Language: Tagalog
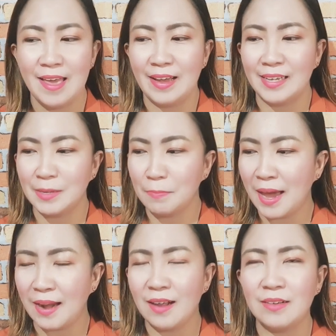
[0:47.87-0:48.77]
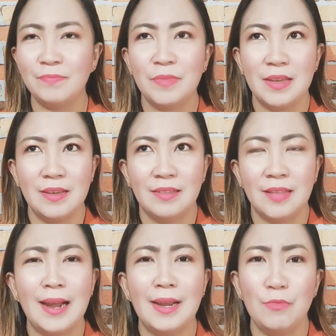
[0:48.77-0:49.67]
Kasi parang
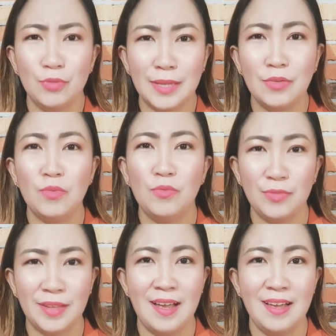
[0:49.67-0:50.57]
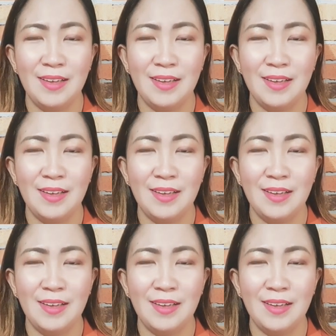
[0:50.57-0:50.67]
nakalimutan ko muna